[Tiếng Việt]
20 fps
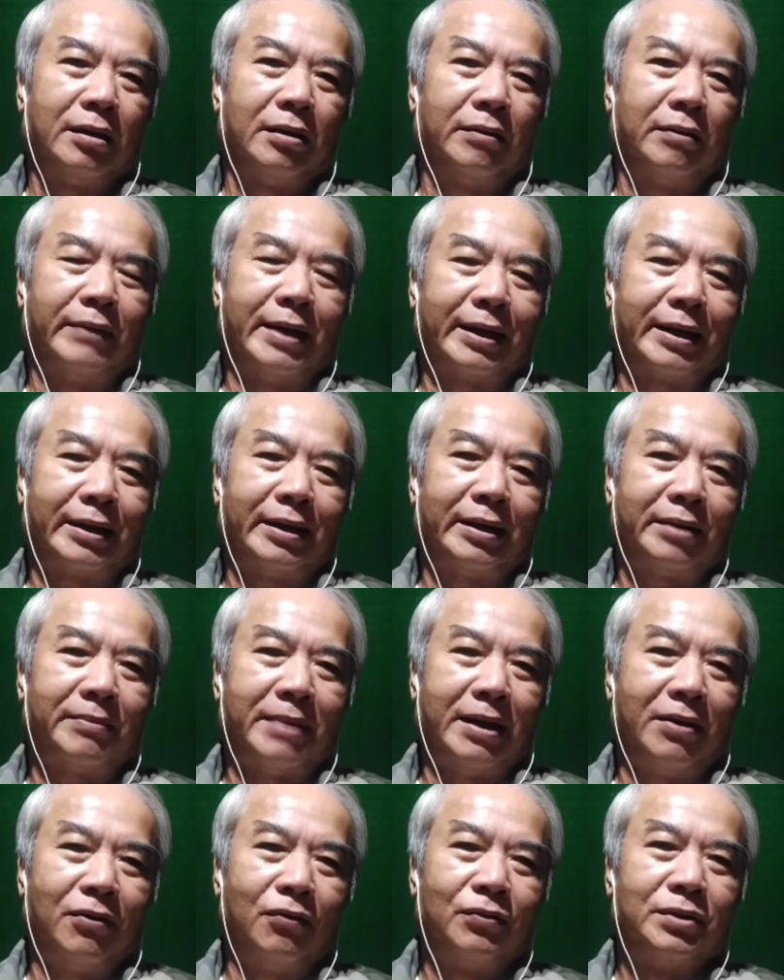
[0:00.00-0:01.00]
và các
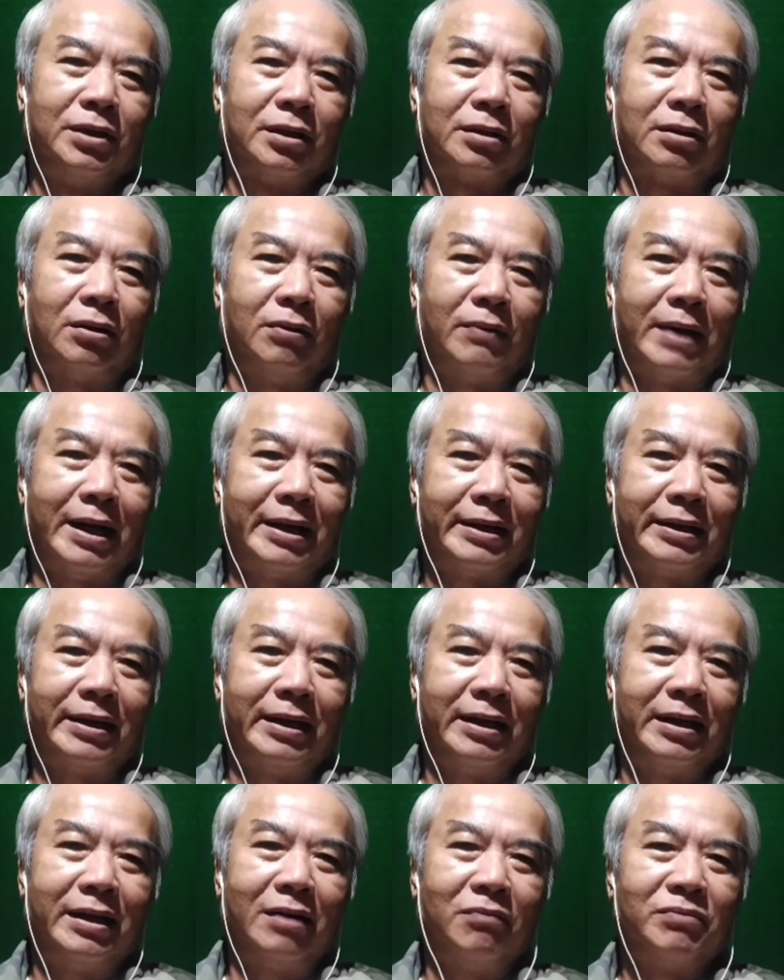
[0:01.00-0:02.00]
bạn uống nước khổ qua
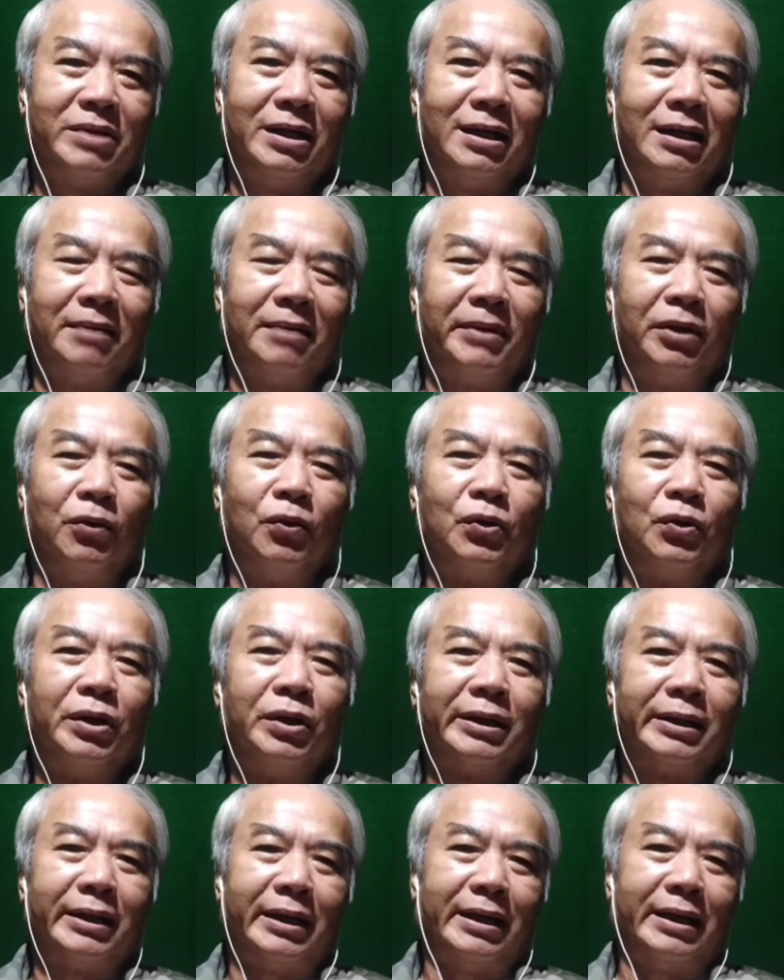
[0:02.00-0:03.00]
gì giống như là mình uống nước
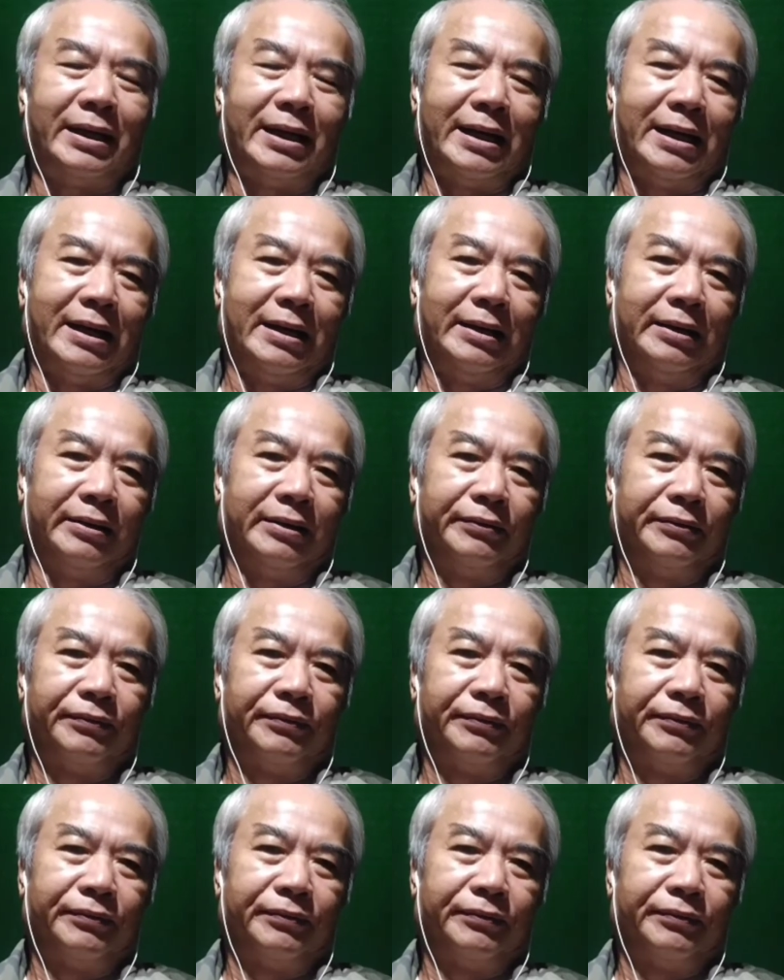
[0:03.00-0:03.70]
là